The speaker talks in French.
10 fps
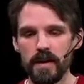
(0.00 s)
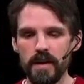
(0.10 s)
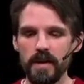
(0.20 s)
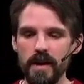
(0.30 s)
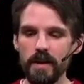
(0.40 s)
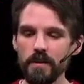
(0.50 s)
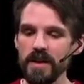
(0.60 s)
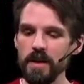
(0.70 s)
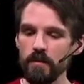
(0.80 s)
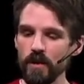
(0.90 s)
Alors
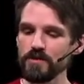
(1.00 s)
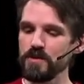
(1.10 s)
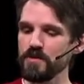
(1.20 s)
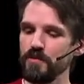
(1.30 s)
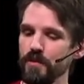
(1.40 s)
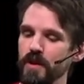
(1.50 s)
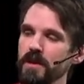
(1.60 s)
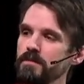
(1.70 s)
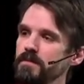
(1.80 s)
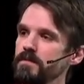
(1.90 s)
ils mangent de ce fruit,
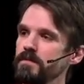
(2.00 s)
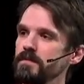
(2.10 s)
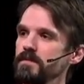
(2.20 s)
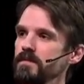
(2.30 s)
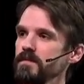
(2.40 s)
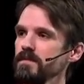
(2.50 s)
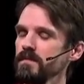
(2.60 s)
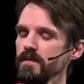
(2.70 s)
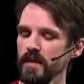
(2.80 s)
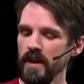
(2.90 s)

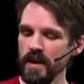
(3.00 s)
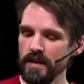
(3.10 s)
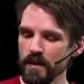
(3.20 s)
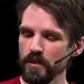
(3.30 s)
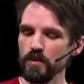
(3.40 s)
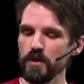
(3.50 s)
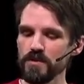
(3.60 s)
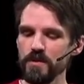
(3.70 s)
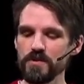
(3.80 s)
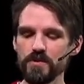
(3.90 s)
et d'un coup, leurs
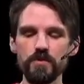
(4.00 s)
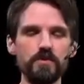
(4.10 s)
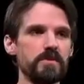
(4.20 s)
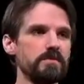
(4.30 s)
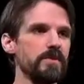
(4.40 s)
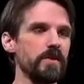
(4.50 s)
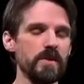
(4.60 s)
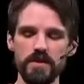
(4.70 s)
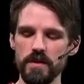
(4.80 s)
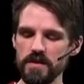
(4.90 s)
yeux s'ouvrent, dans un
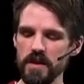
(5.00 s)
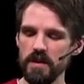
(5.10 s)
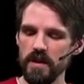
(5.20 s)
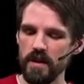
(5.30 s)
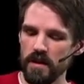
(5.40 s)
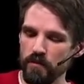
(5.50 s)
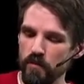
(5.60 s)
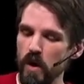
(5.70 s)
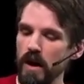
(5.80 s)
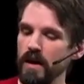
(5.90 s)
sens. Ils,
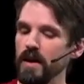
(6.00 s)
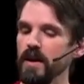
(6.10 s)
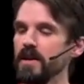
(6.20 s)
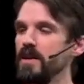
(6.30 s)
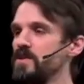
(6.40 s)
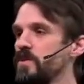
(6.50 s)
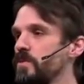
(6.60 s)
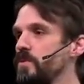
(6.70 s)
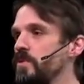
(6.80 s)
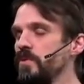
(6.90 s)
voient qu'ils sont
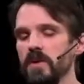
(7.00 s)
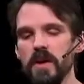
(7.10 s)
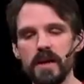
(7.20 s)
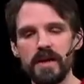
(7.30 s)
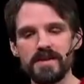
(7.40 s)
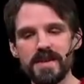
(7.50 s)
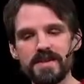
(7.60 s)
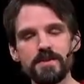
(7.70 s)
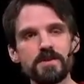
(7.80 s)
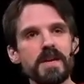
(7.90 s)
nus, ils essaient
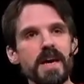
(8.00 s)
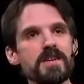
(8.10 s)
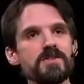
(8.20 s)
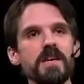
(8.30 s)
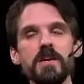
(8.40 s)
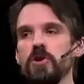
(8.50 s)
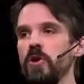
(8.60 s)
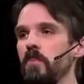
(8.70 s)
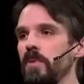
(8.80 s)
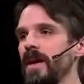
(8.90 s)
de se cacher, ils
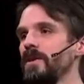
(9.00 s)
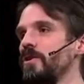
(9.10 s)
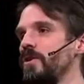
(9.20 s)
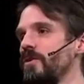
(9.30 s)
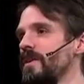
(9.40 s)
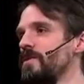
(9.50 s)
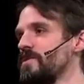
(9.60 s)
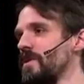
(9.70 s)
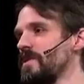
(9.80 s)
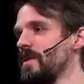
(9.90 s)
comprennent que leur
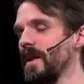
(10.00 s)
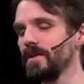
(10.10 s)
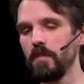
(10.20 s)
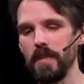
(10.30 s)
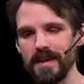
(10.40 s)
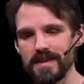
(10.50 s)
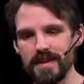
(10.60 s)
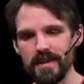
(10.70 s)
innocence est maintenant partie.